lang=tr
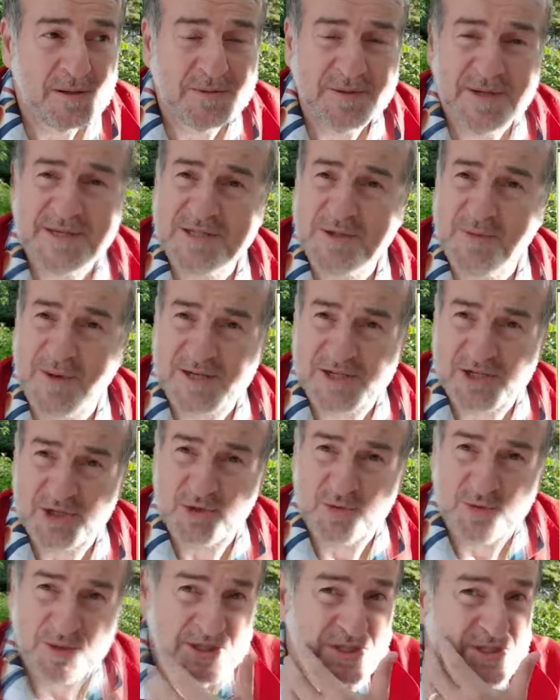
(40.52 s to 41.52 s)
Nasıl
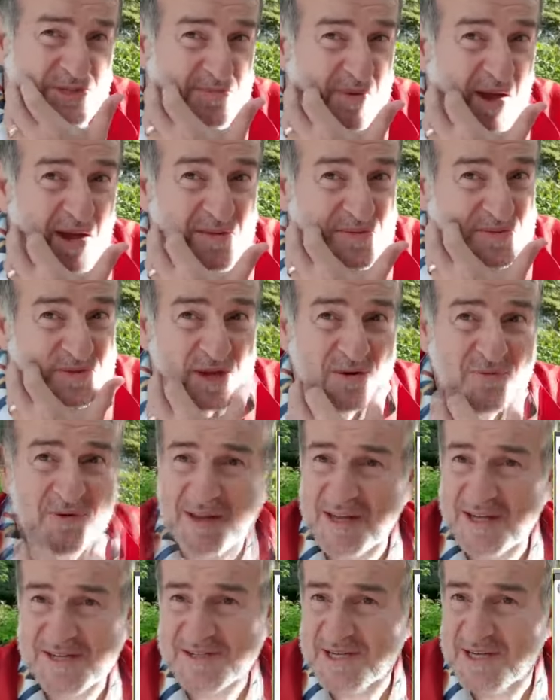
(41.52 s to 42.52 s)
başladı bu iş? Ben
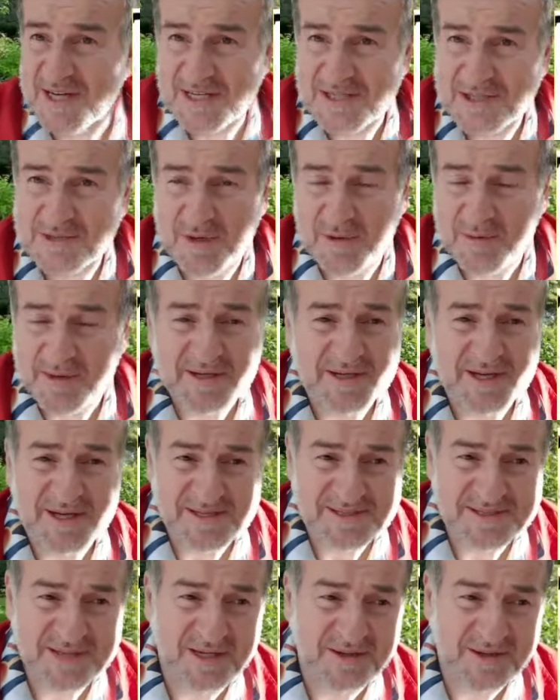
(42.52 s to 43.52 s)
defalarca yazdım ama yine
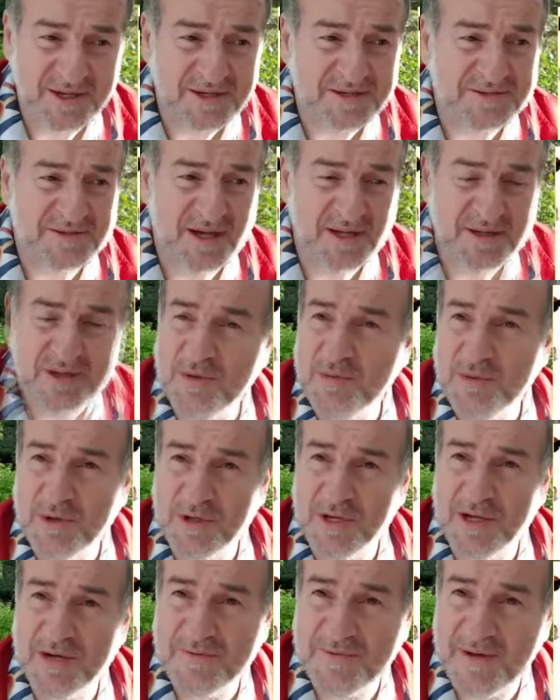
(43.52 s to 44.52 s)
insanlar
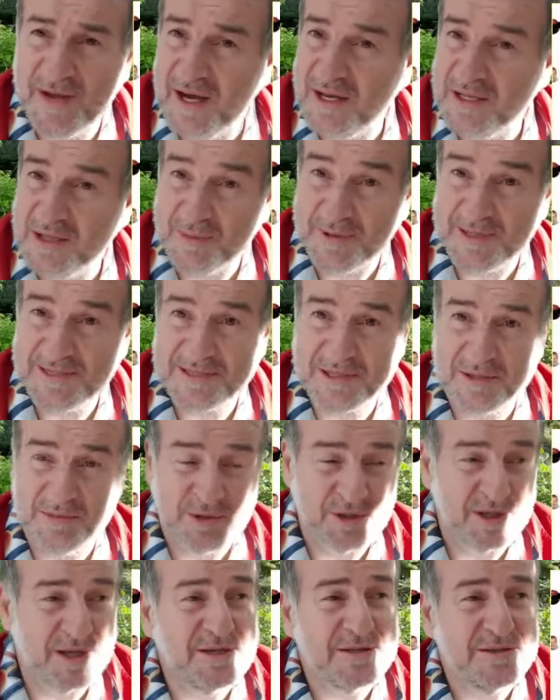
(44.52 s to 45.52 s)
anlamıyorlar veya anlamak
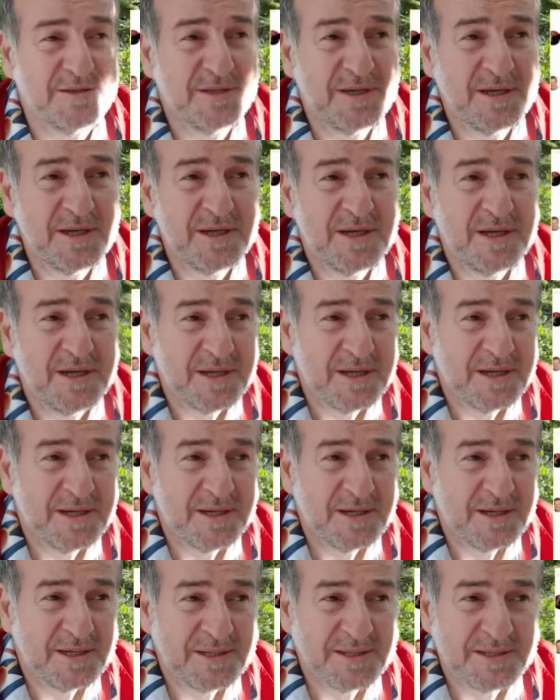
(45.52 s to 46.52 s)
istemiyorlar
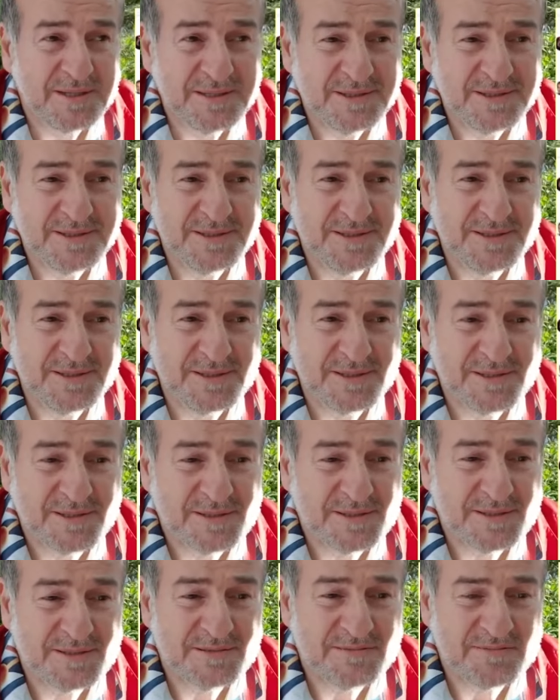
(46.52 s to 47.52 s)
e,
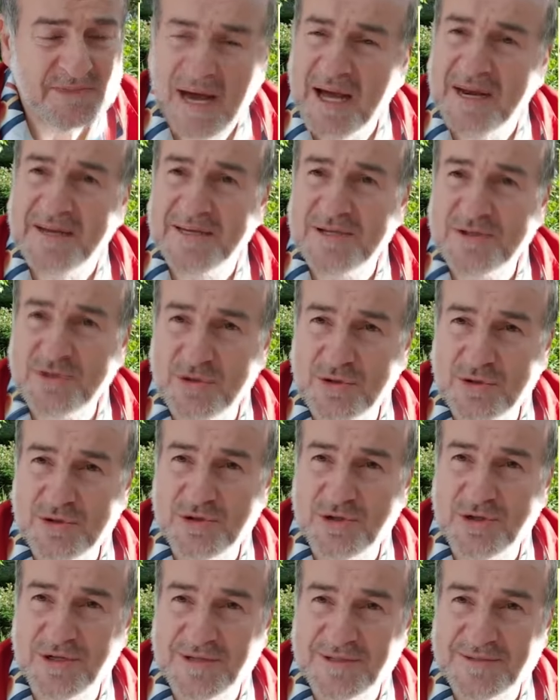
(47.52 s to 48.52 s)
herkes
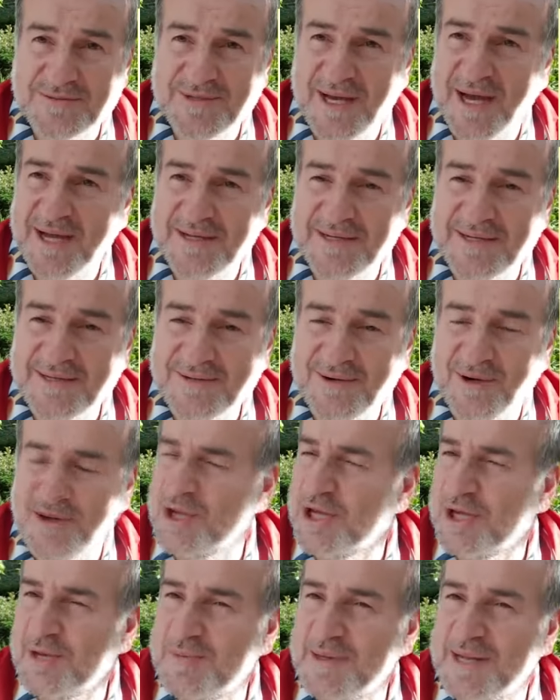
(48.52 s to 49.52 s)
konuşuyor. Yani
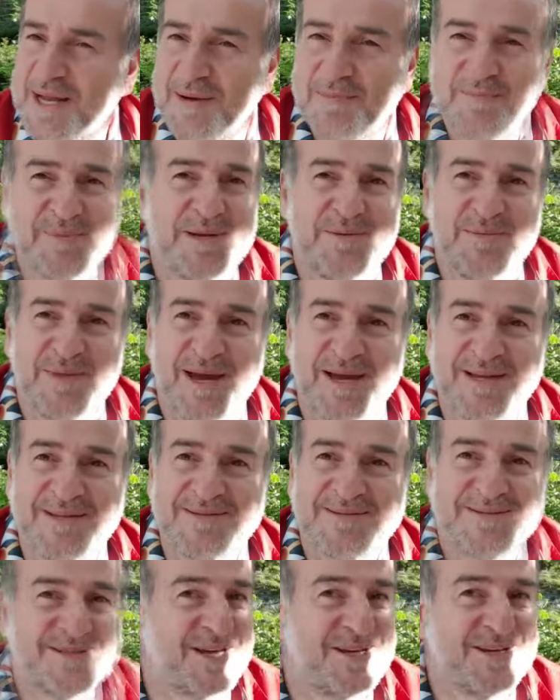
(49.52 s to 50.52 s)
olayı bilen bilmeyen,
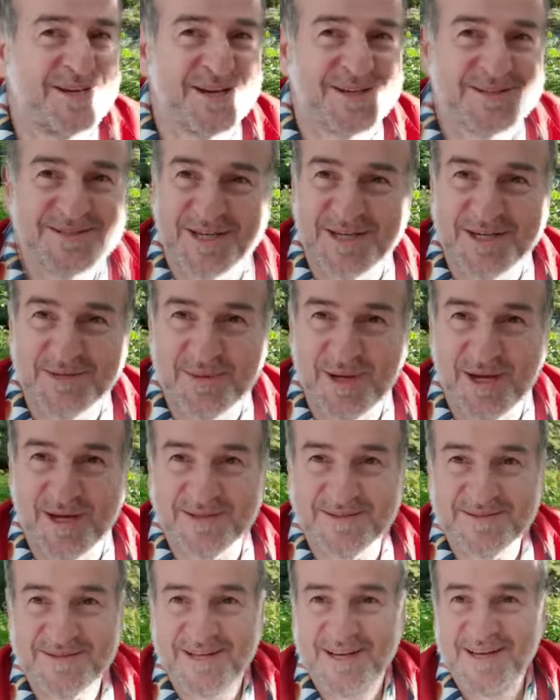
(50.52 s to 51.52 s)
tanıyan
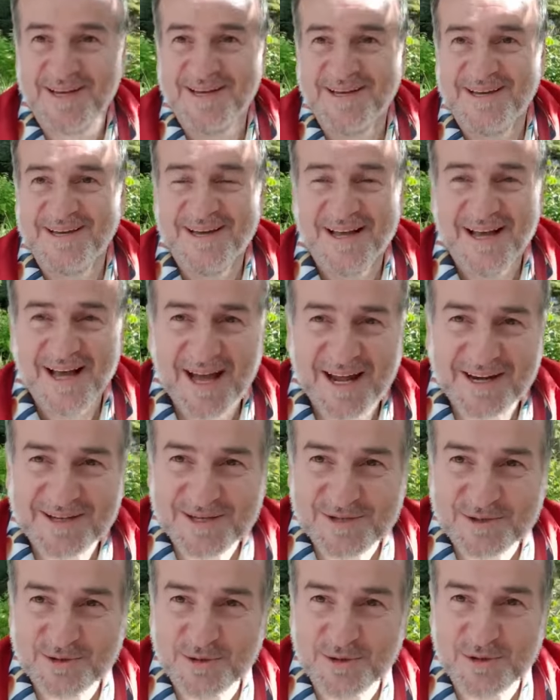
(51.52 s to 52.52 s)
tanımayan
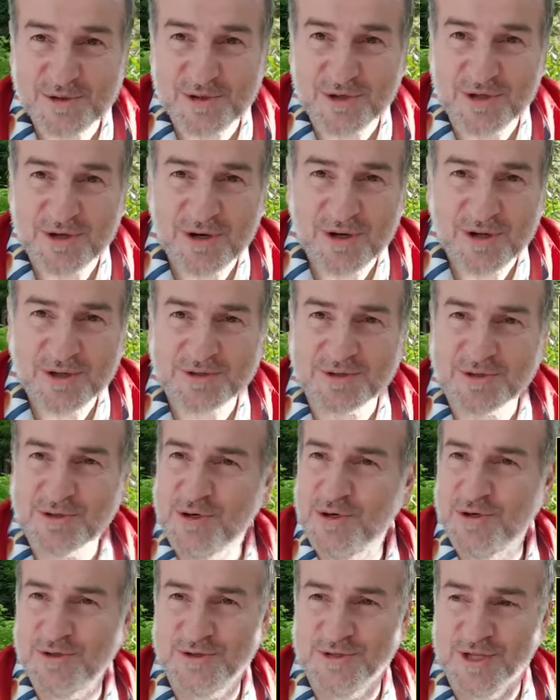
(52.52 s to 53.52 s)
herkes konuşuyor. Olsun
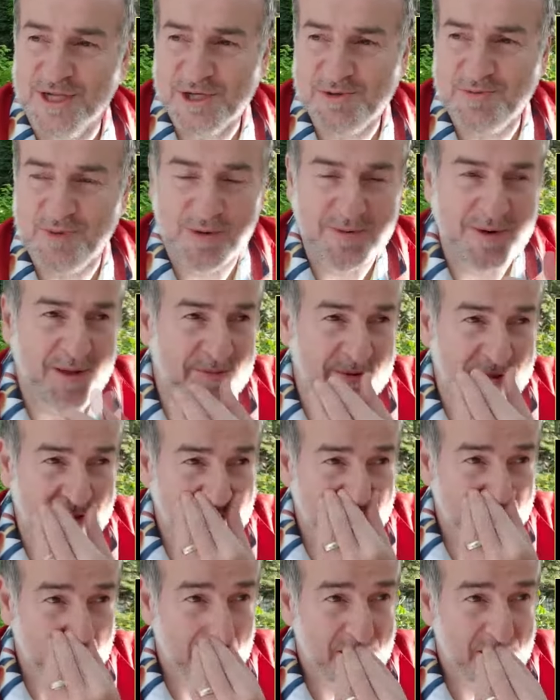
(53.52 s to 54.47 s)
konuşsunlar hiç problem değil.